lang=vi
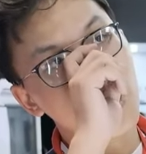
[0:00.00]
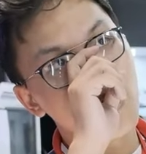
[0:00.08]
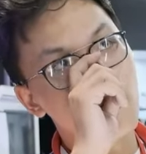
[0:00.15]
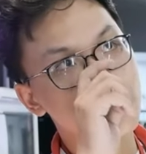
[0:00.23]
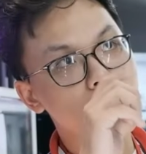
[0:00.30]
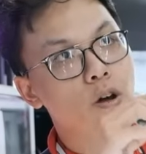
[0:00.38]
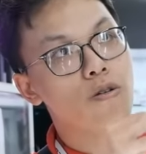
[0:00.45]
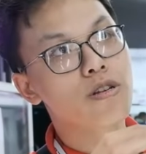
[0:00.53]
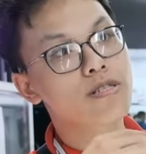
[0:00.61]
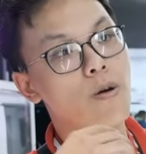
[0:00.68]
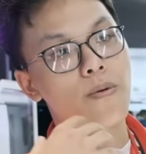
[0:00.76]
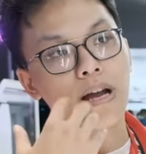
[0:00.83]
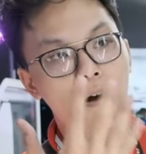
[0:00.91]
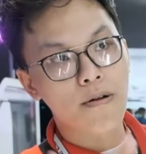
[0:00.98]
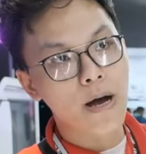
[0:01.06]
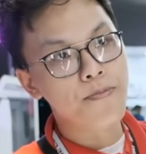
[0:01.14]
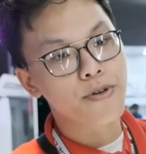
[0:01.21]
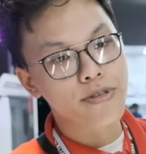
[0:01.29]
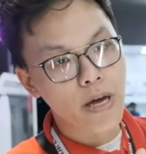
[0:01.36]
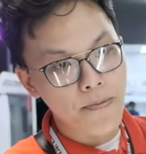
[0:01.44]
cũng sẽ có những dòng cao cấp
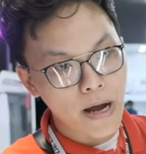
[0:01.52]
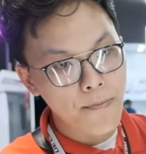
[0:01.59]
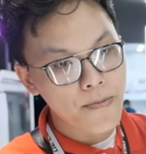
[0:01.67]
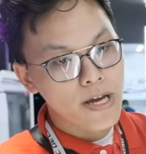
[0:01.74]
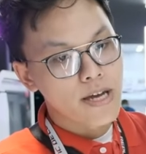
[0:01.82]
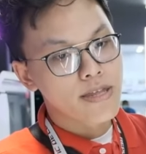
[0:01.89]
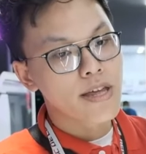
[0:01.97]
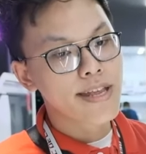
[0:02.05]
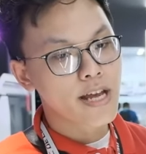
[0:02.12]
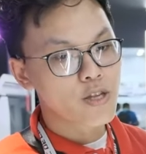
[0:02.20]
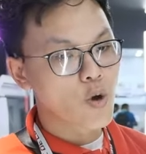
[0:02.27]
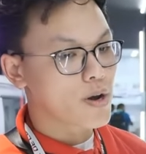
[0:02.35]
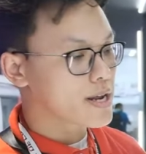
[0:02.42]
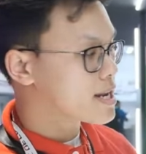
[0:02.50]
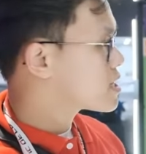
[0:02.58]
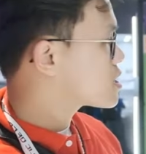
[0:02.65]
tới thấp cấp. Tất nhiên rồi,